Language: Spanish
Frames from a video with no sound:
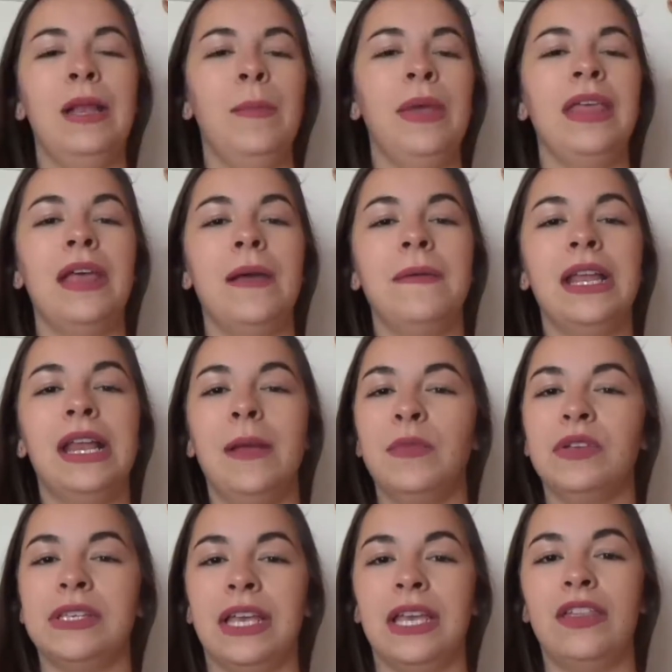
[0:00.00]
el mes de abril
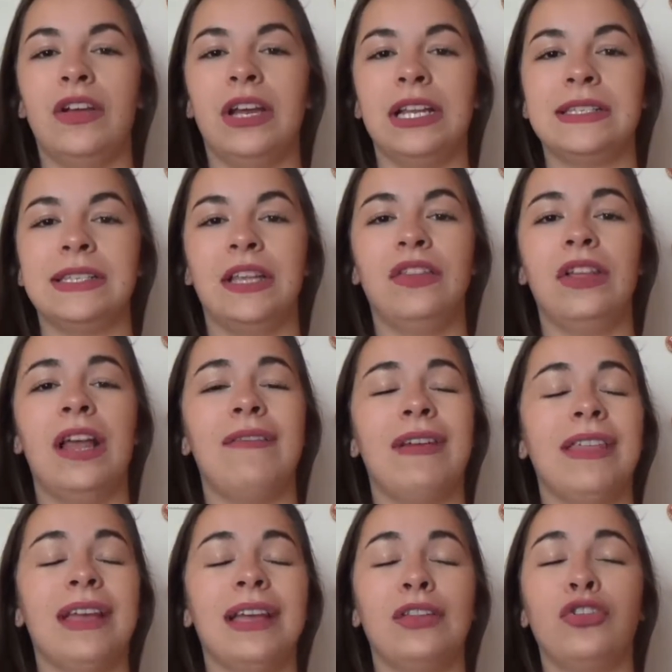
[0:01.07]
hemos seguido creciendo, la
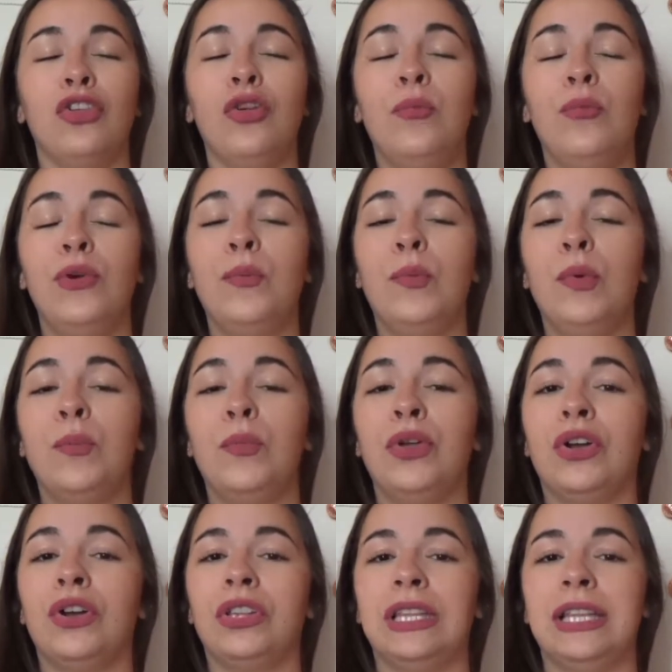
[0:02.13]
verdad que estoy muy muy
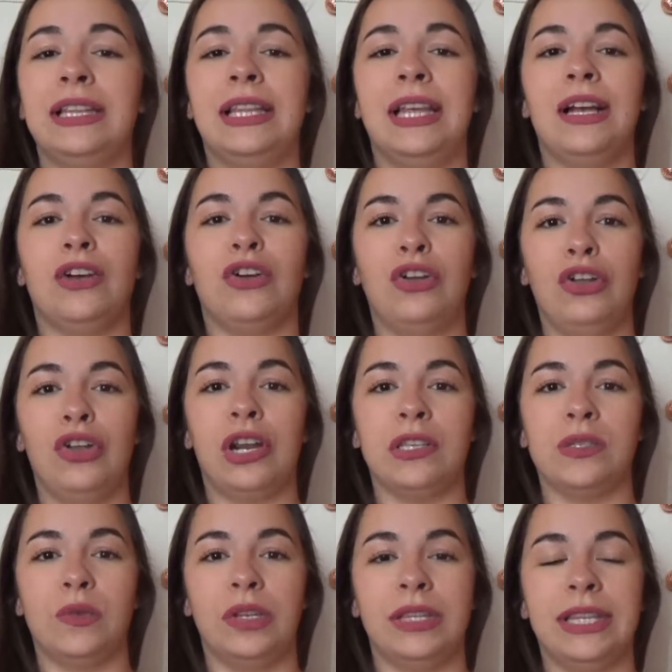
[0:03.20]
muy contenta con los
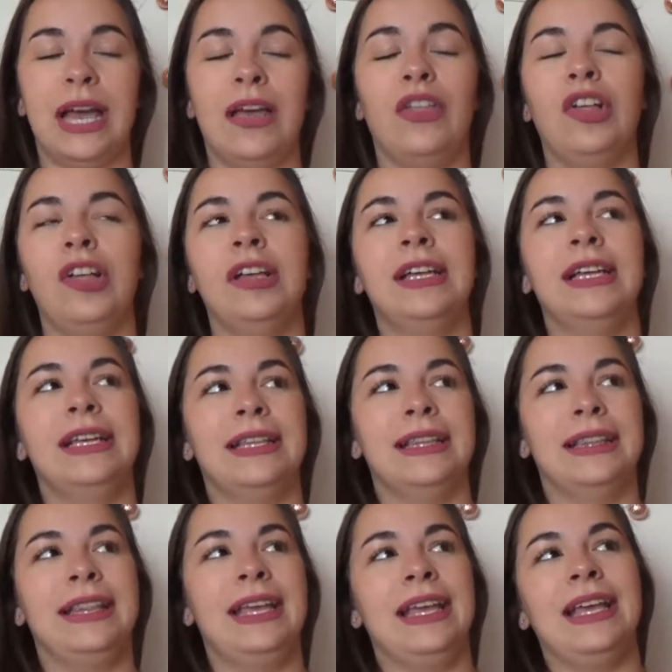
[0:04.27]
resultados
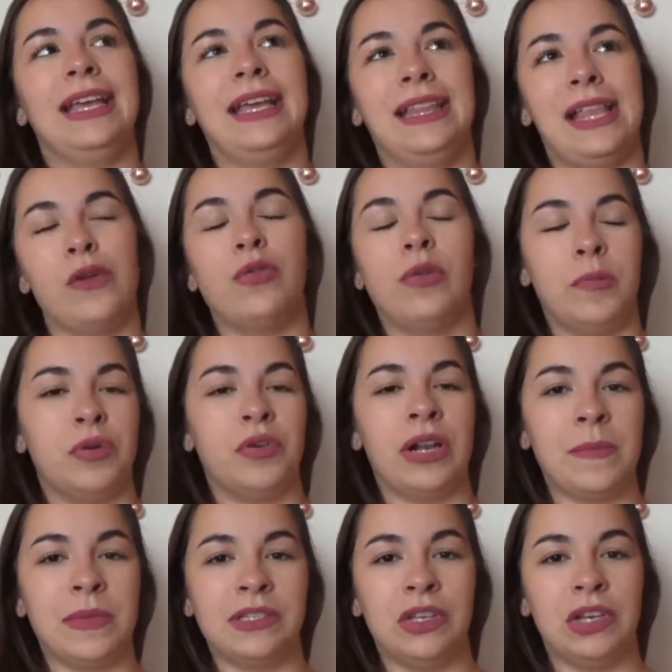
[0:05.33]
de esta nueva
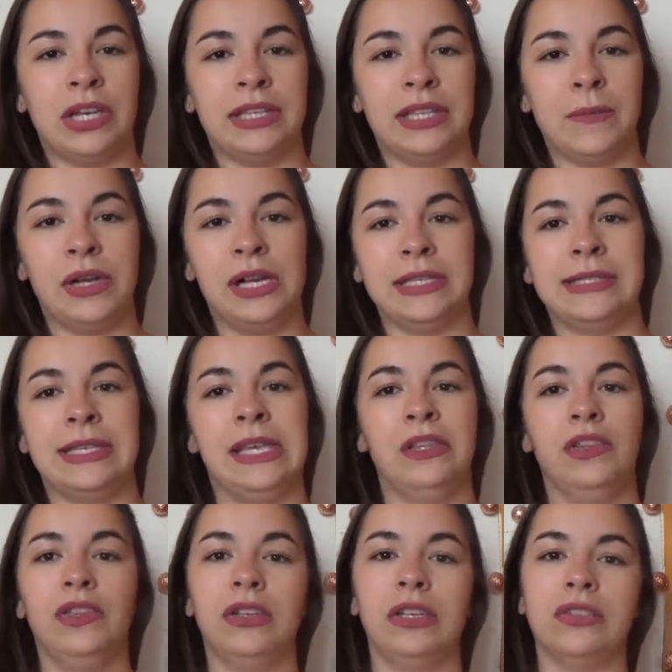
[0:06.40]
programación que estamos
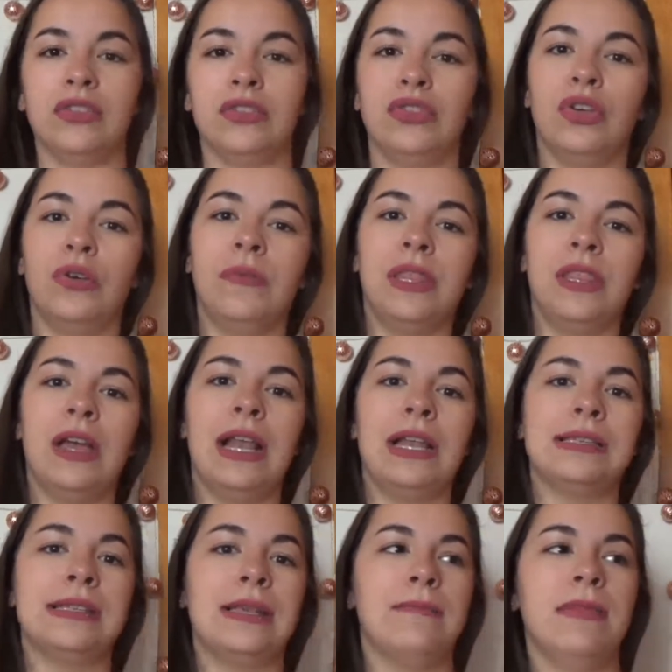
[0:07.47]
haciendo, que son dos vídeos a
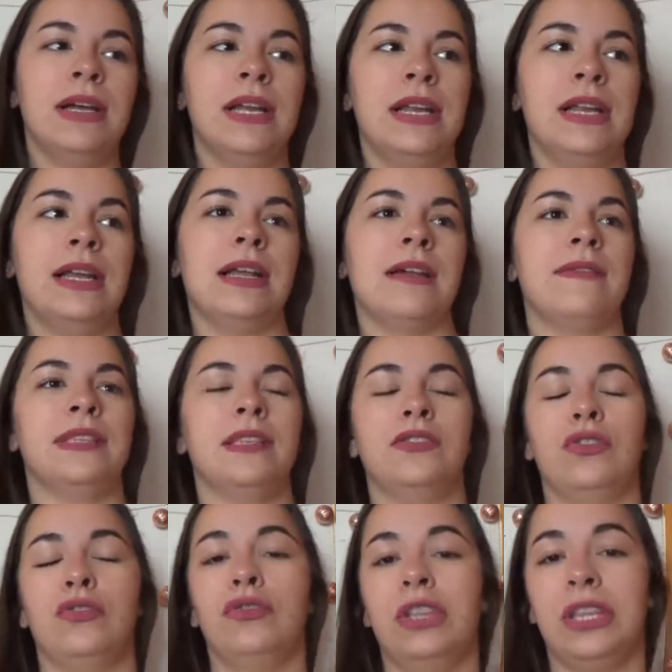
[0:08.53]
la semana, que a veces
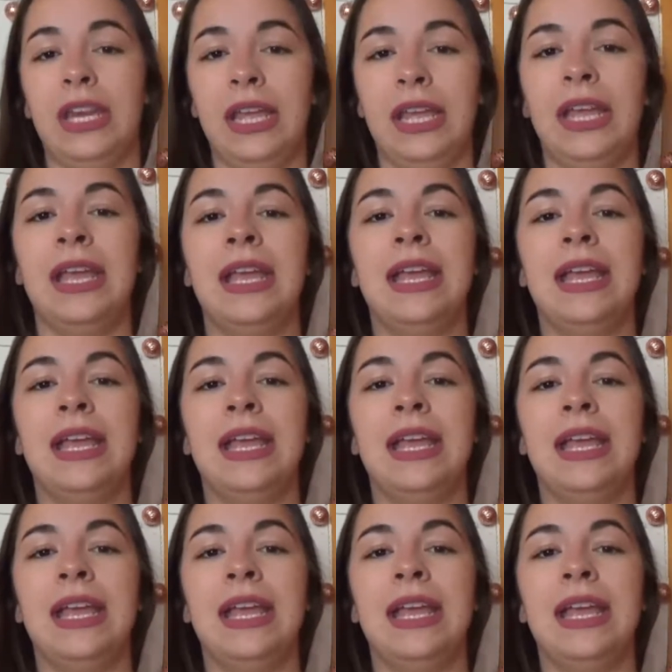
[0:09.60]
son tres,